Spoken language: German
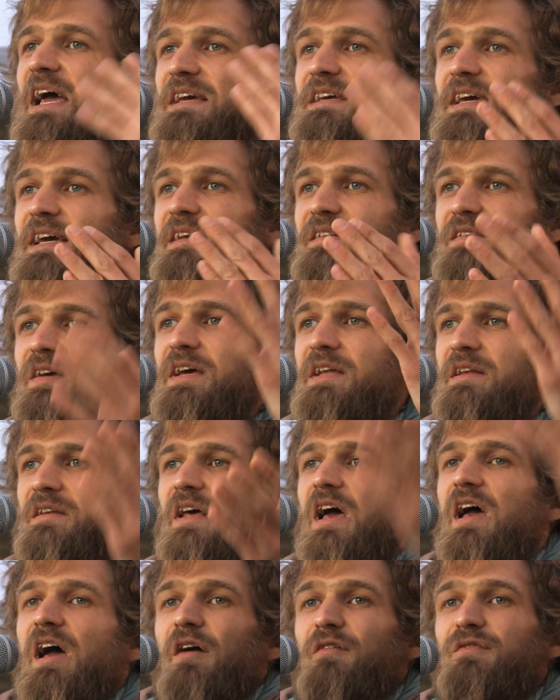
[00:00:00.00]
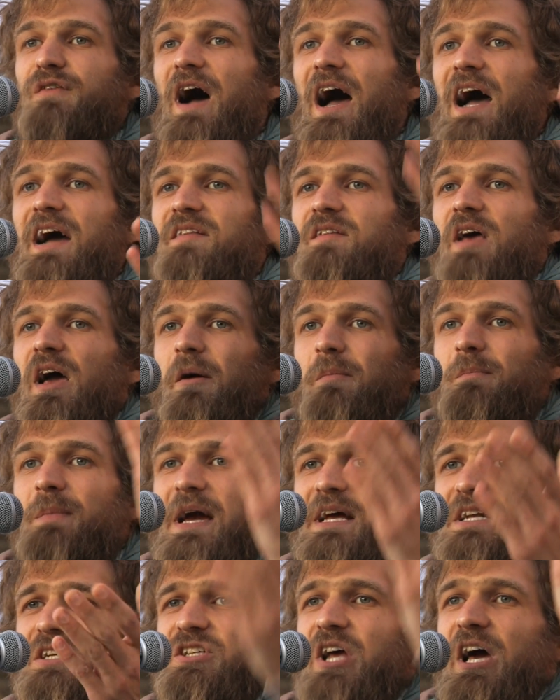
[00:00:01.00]
Geht hin, fragt,
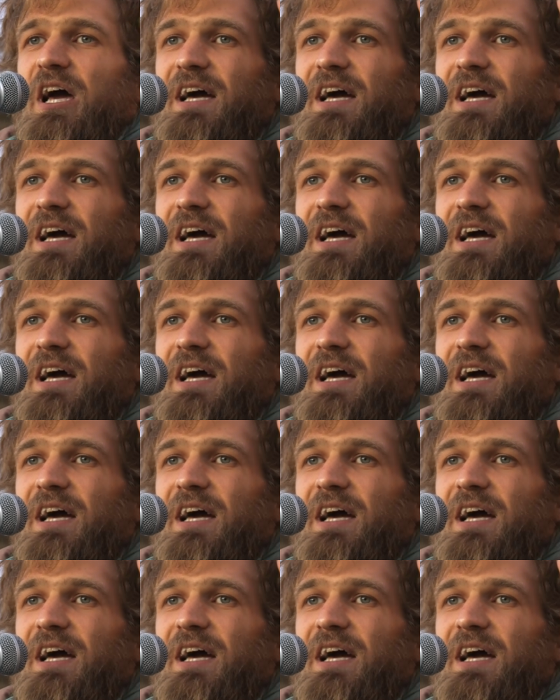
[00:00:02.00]
Mensch,